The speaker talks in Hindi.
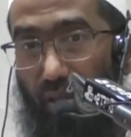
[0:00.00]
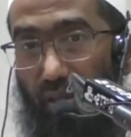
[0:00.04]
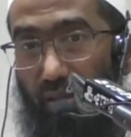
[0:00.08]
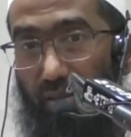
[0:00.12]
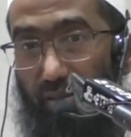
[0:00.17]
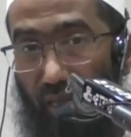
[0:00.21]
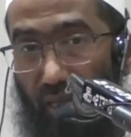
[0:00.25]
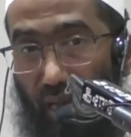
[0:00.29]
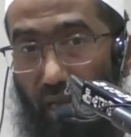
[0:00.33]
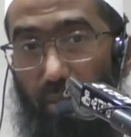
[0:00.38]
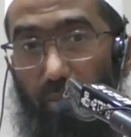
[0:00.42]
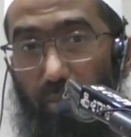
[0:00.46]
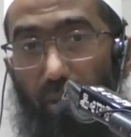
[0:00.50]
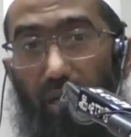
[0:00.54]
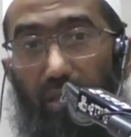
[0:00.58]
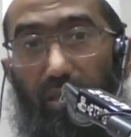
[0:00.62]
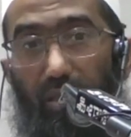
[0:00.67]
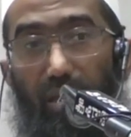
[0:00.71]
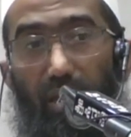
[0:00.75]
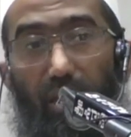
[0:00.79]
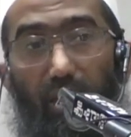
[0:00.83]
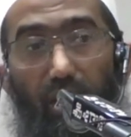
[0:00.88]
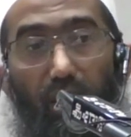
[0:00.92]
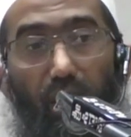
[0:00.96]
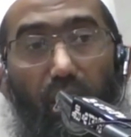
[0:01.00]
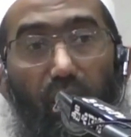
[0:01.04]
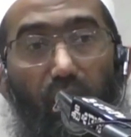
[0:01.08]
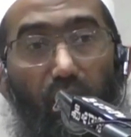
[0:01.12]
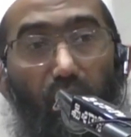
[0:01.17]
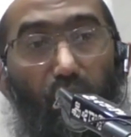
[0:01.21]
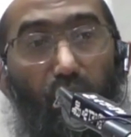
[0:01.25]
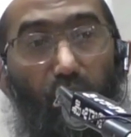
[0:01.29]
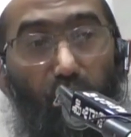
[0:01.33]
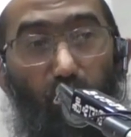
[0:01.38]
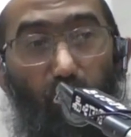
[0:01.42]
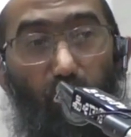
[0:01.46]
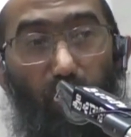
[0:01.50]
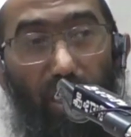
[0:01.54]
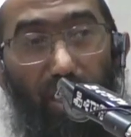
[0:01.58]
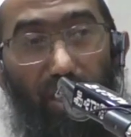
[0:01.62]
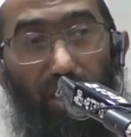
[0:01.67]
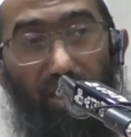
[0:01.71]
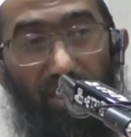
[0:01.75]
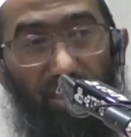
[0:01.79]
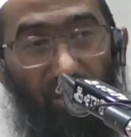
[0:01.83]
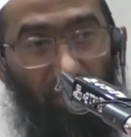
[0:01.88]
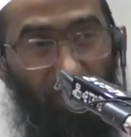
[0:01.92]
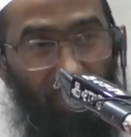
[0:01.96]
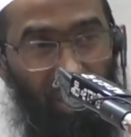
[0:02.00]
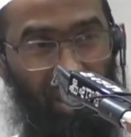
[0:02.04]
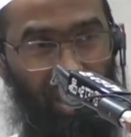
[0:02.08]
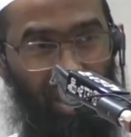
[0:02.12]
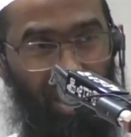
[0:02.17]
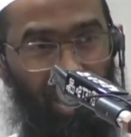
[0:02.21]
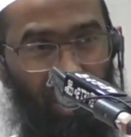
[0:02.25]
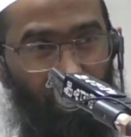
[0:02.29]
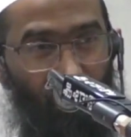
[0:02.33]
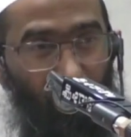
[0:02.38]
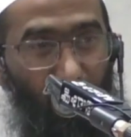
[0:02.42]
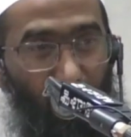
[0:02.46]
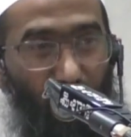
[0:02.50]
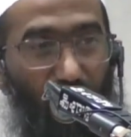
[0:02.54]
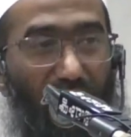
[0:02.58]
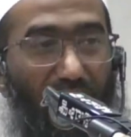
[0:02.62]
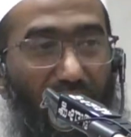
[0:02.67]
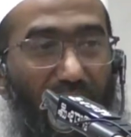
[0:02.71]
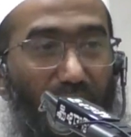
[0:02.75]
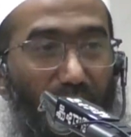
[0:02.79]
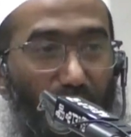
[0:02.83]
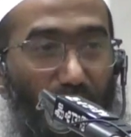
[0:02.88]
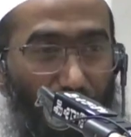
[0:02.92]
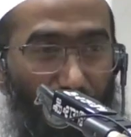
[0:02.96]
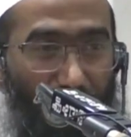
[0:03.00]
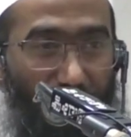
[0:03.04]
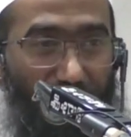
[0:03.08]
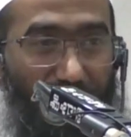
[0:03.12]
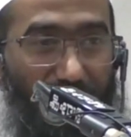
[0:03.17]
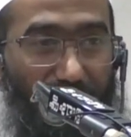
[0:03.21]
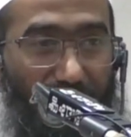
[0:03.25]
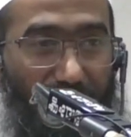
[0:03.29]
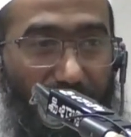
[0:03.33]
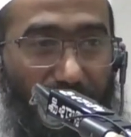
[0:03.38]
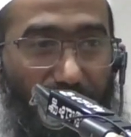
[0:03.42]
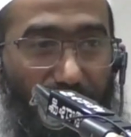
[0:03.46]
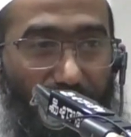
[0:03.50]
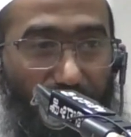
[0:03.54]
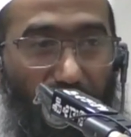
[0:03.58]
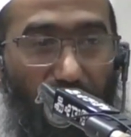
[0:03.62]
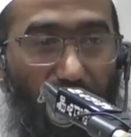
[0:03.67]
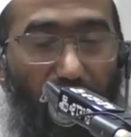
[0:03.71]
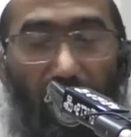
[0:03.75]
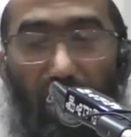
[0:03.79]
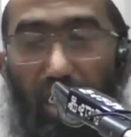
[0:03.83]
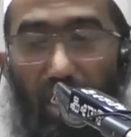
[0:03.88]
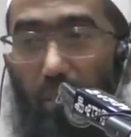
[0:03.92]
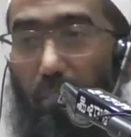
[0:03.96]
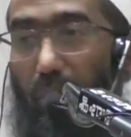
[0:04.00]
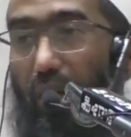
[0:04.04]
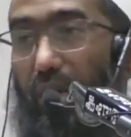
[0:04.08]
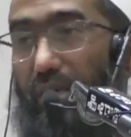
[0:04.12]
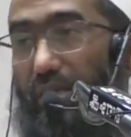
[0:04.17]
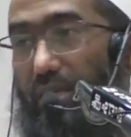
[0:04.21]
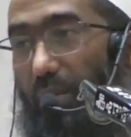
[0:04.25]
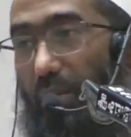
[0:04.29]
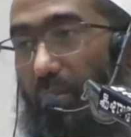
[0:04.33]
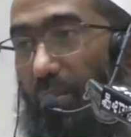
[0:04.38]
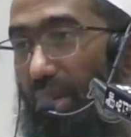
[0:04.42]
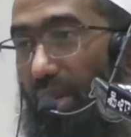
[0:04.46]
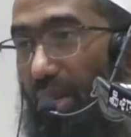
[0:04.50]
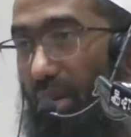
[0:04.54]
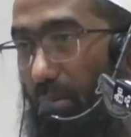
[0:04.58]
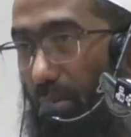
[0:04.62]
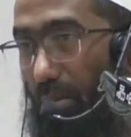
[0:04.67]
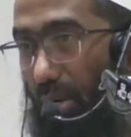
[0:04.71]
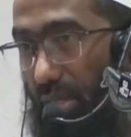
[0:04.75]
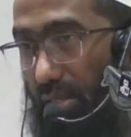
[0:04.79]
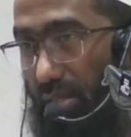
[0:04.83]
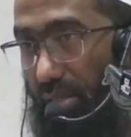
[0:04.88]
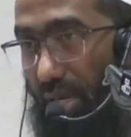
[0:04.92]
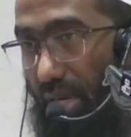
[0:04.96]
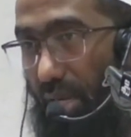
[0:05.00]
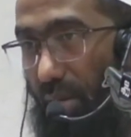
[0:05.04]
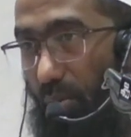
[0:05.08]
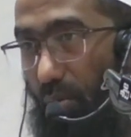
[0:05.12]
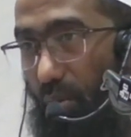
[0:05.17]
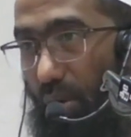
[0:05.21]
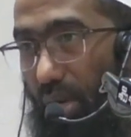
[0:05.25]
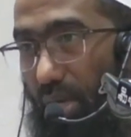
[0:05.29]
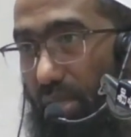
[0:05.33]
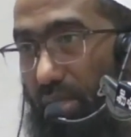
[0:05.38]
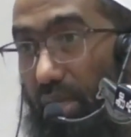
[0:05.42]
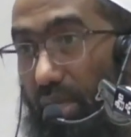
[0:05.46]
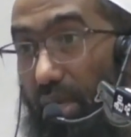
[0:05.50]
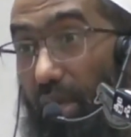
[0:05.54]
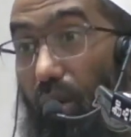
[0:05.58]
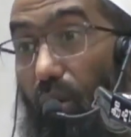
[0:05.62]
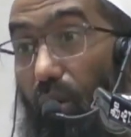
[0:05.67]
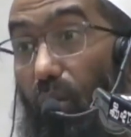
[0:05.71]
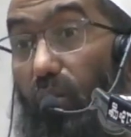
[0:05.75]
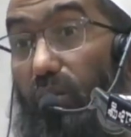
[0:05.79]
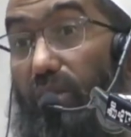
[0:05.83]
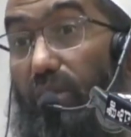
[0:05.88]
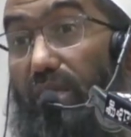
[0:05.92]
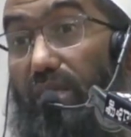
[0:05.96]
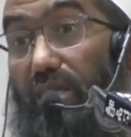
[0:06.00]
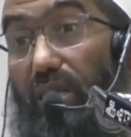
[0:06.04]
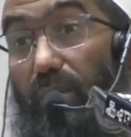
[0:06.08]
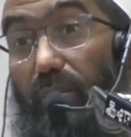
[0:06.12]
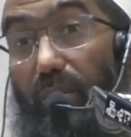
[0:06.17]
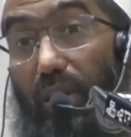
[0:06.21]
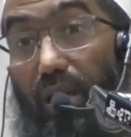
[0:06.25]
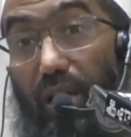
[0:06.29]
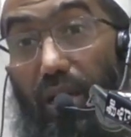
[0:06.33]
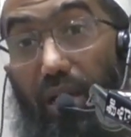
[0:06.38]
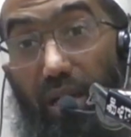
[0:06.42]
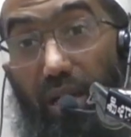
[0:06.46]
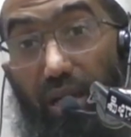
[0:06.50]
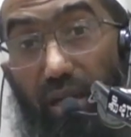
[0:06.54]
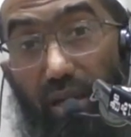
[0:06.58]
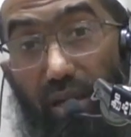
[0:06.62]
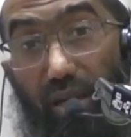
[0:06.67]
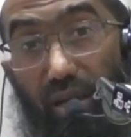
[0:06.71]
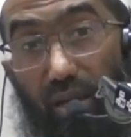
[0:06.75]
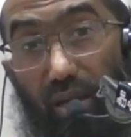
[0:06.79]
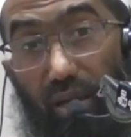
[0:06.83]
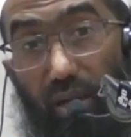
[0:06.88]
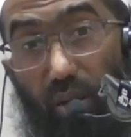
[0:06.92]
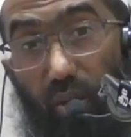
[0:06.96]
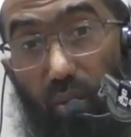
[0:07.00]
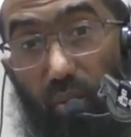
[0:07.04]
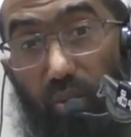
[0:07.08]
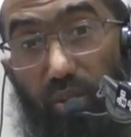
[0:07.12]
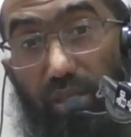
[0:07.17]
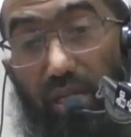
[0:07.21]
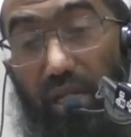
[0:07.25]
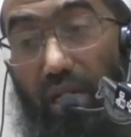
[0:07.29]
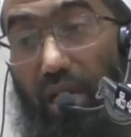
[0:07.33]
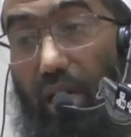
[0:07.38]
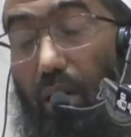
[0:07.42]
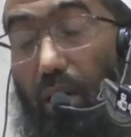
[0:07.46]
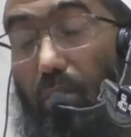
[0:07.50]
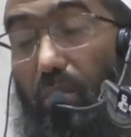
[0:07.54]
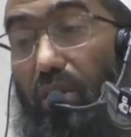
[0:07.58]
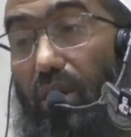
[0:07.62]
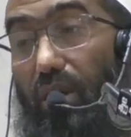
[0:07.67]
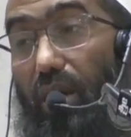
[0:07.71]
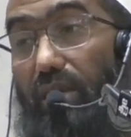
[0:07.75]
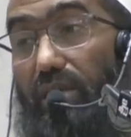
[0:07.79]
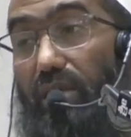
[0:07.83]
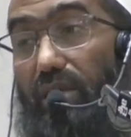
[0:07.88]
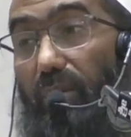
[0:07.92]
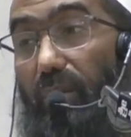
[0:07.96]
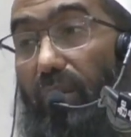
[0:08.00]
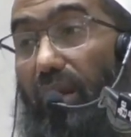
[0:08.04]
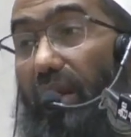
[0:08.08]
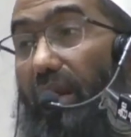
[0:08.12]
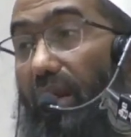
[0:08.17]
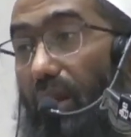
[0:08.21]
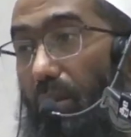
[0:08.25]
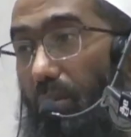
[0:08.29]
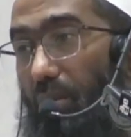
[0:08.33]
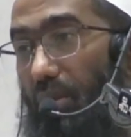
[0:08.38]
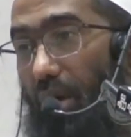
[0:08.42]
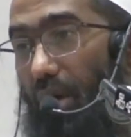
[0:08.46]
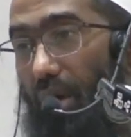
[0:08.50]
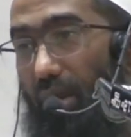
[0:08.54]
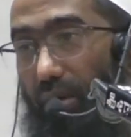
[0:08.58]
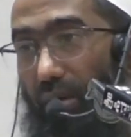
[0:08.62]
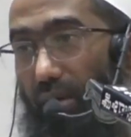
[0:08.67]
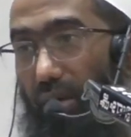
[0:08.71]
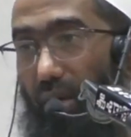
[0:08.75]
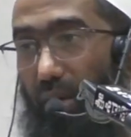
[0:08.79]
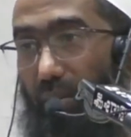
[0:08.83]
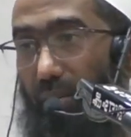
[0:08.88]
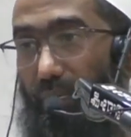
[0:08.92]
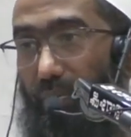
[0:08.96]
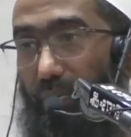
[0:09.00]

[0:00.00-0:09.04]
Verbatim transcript: ज़ाहिर बात है वज़ू करने से पहले वज़ू का इल्म होना चाहिए नमाज से पहले नमाज का इल्म होना चाहिए रोज़े से पहले रोज़े का रमदान से पहले रमदान का